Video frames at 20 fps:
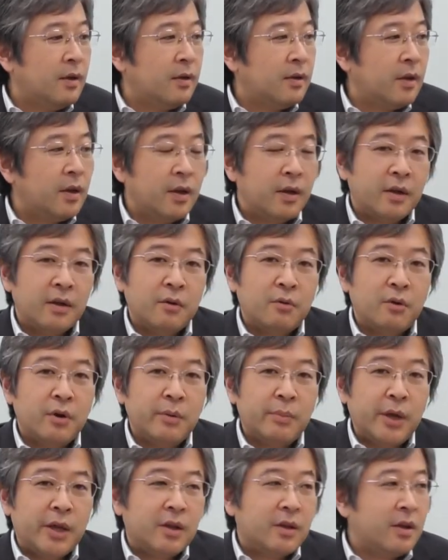で、これ
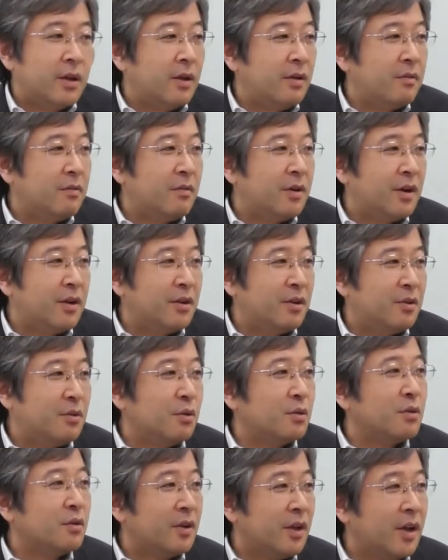は一見悪いこ
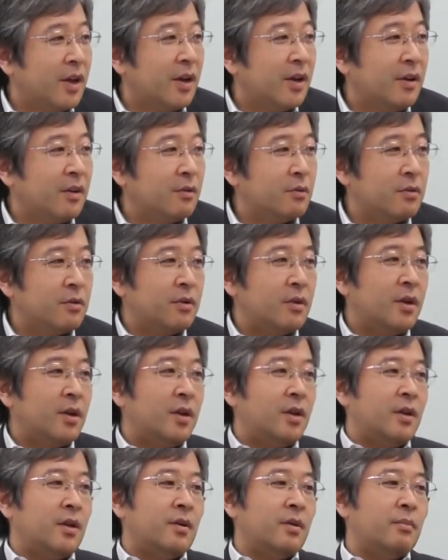とで、要する
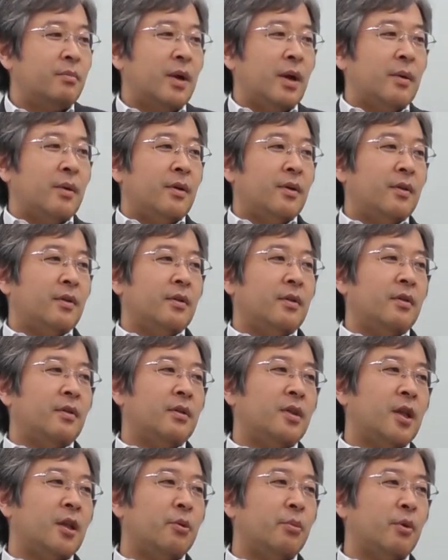に例えば
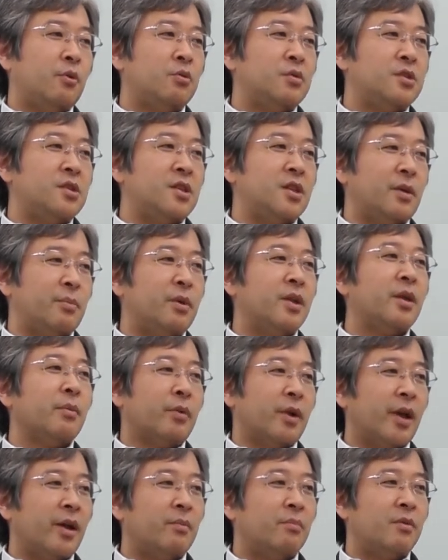個人で見ても
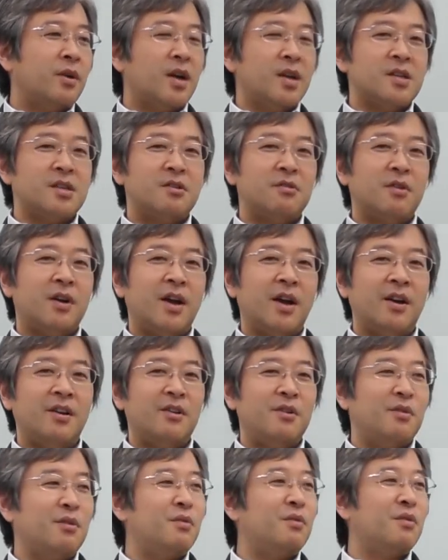ね、昔の官
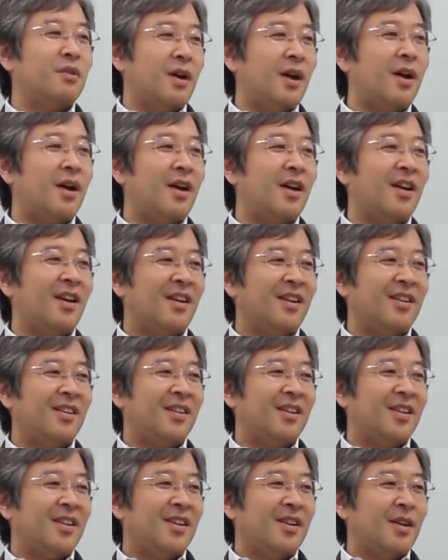僚の方が、
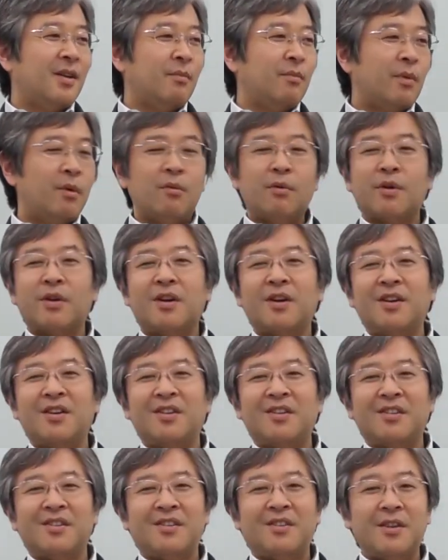俺
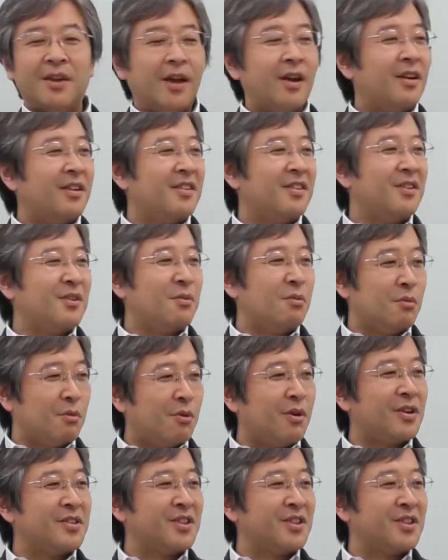がね、日本を動か